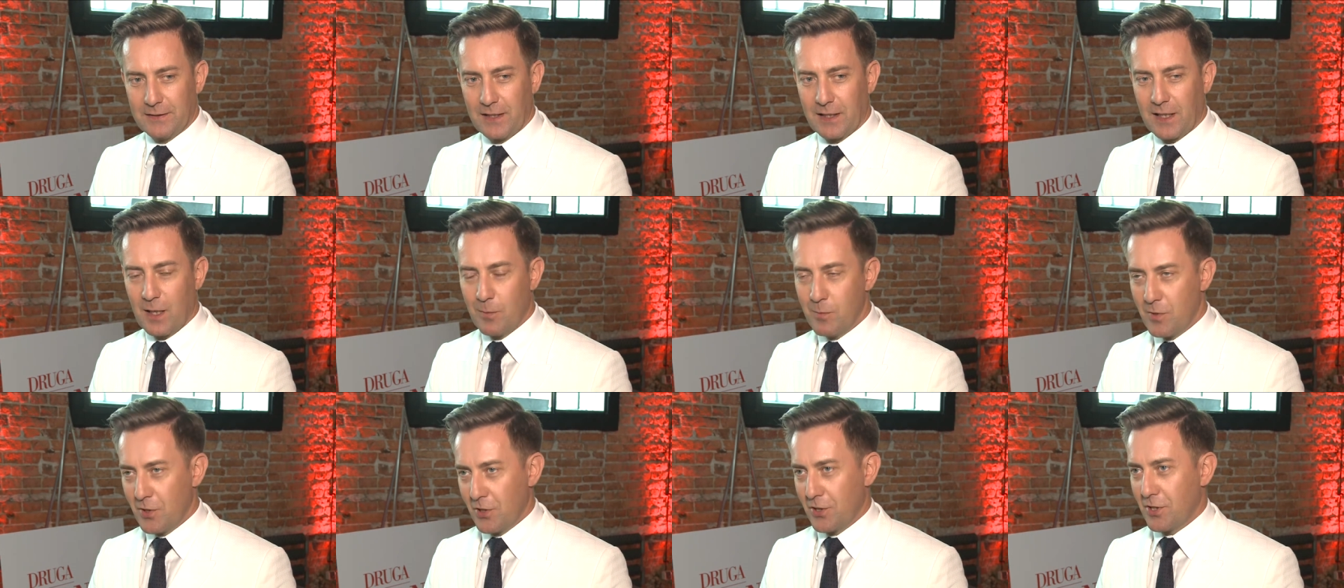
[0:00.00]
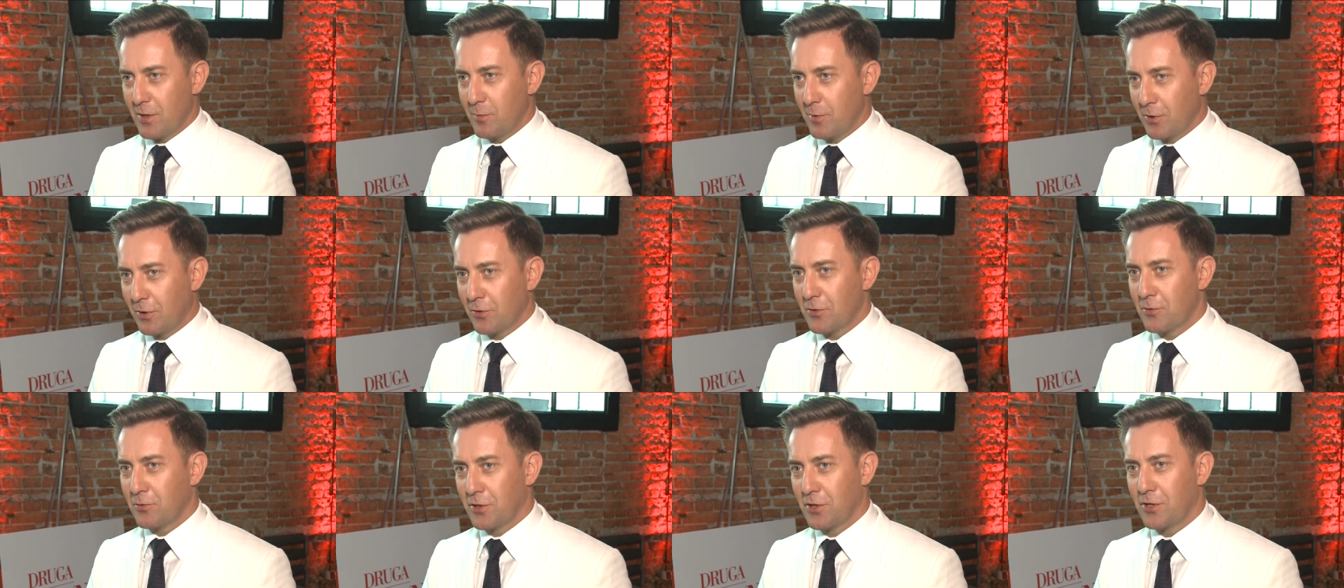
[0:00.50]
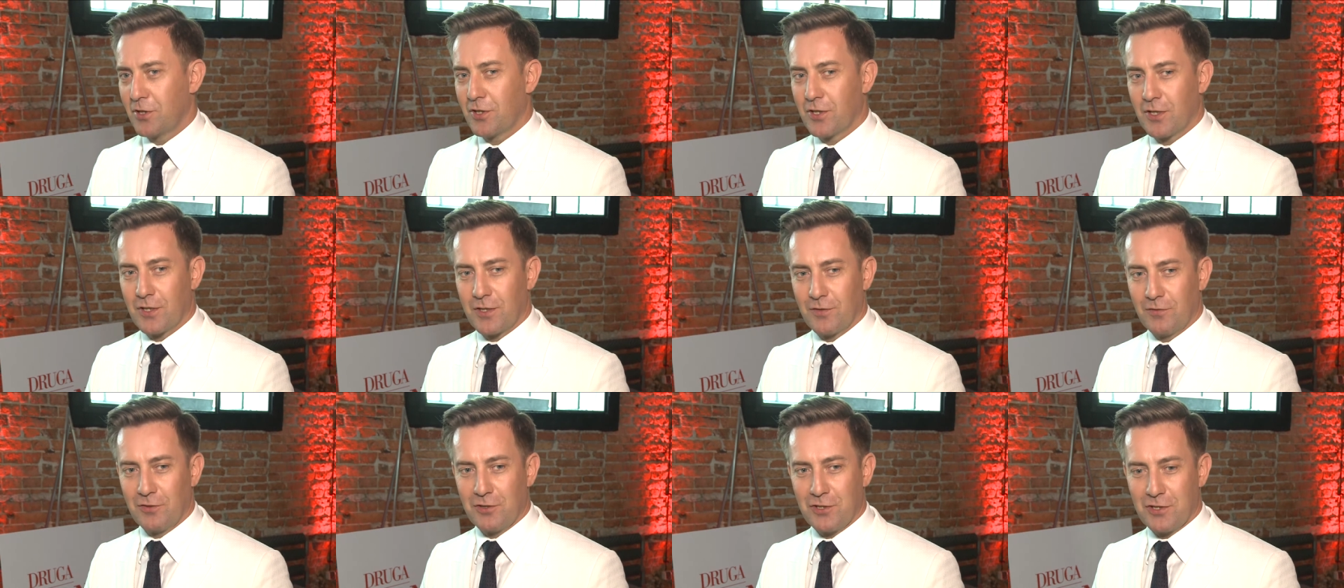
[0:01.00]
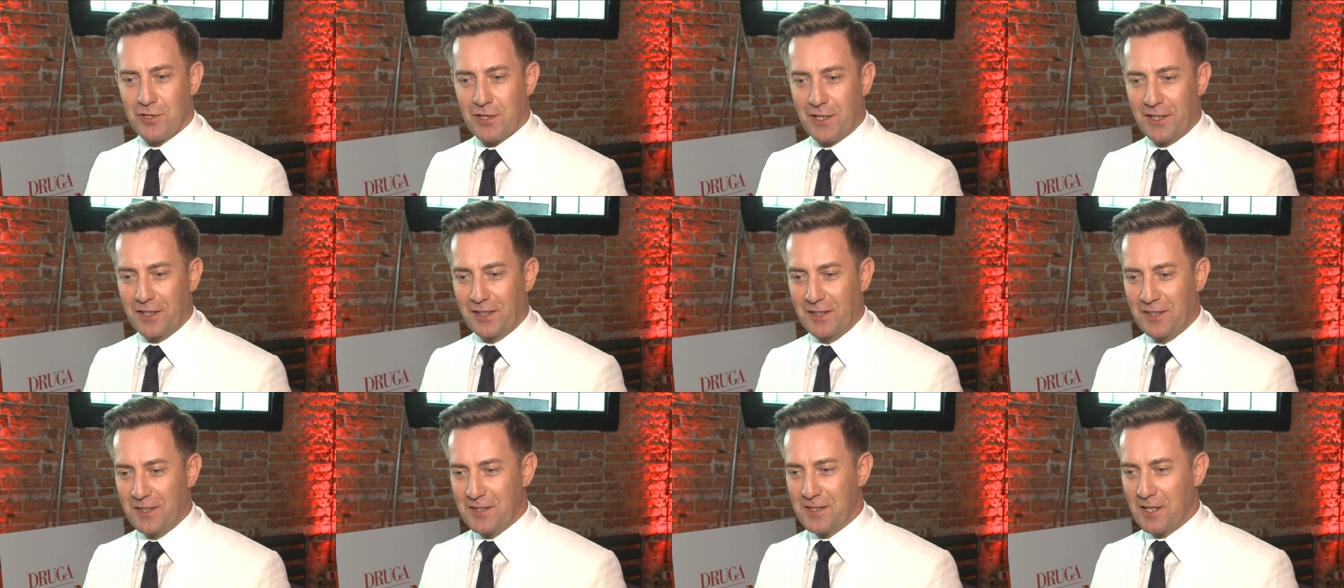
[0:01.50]
taka myśl, żeby to rzucić rzeczywiście
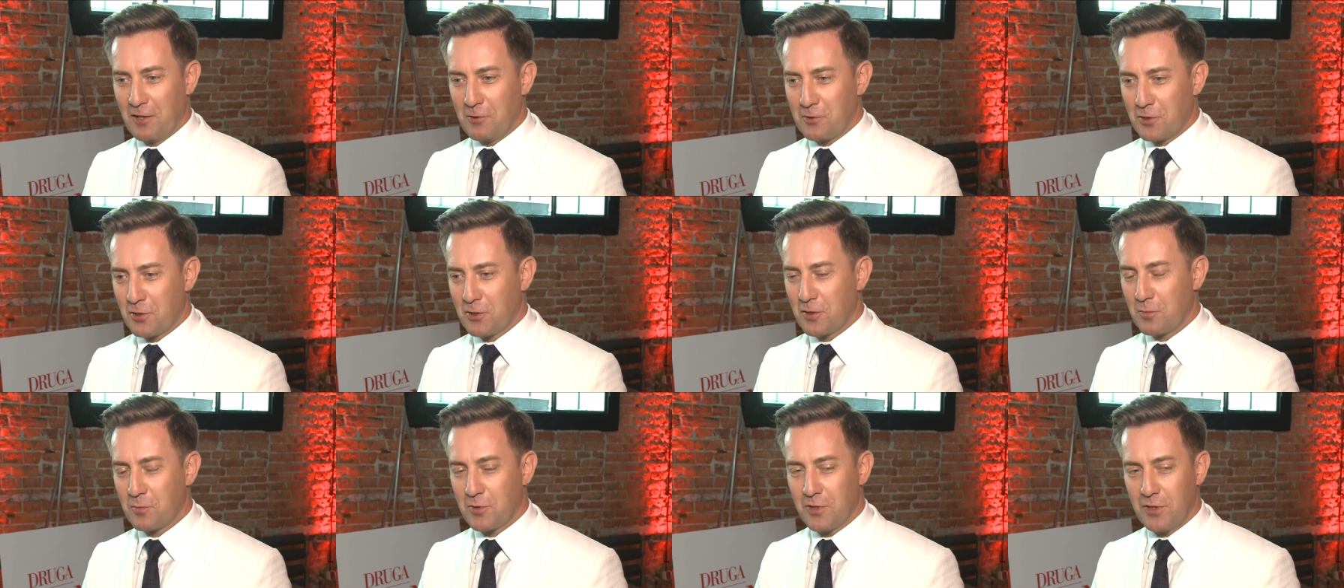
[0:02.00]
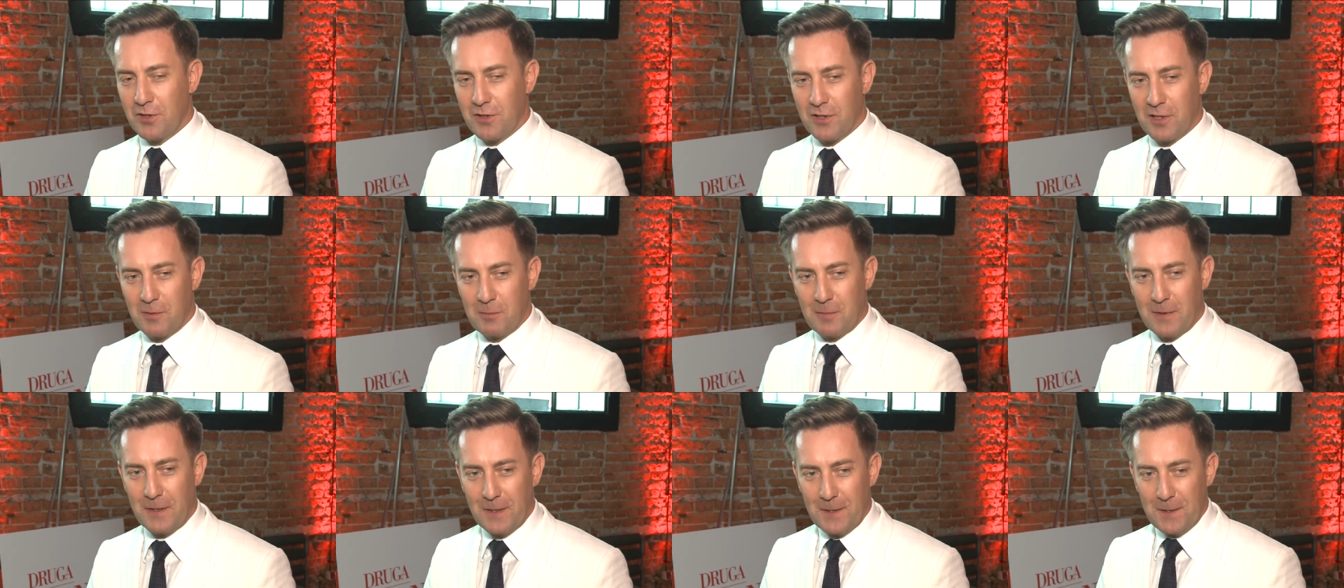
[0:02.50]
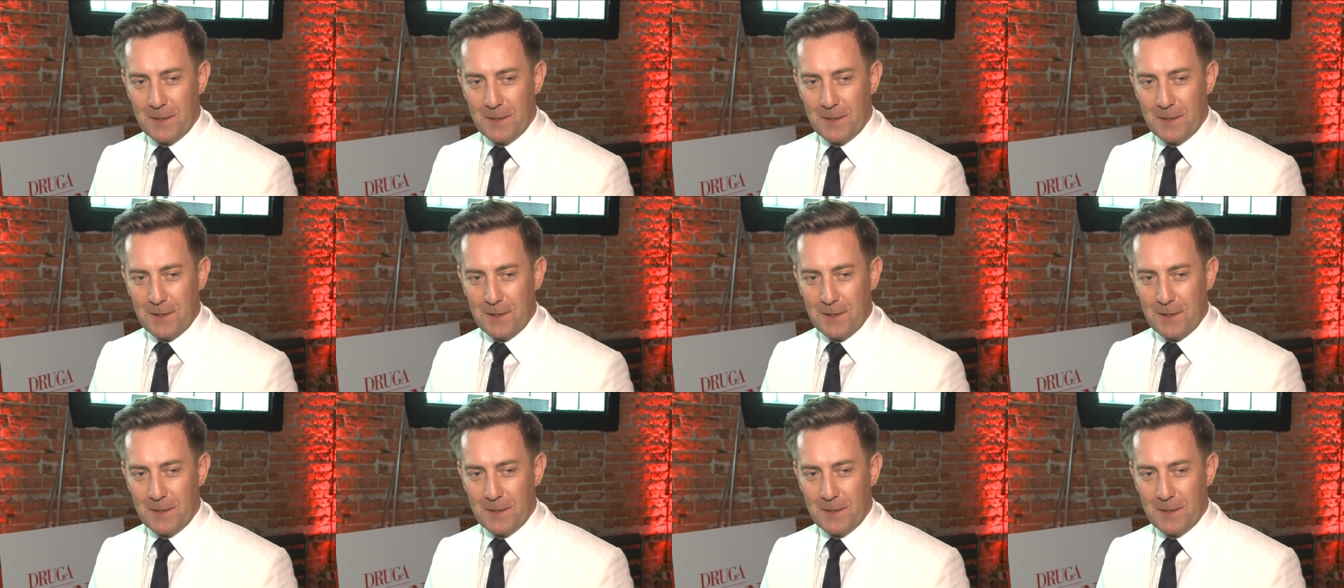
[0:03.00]
i zająć się czymś innym.